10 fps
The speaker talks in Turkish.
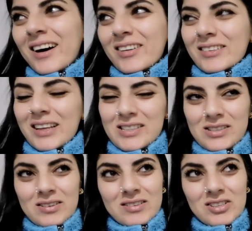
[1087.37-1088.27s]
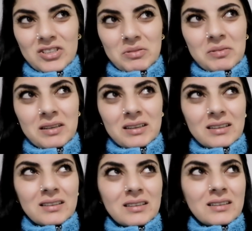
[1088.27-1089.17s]
Ondan sonracığıma
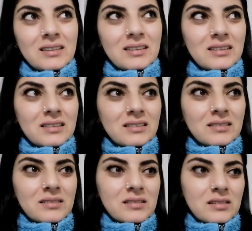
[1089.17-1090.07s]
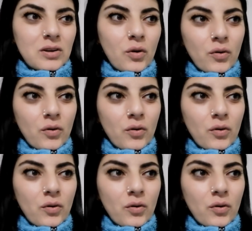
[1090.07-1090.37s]
e,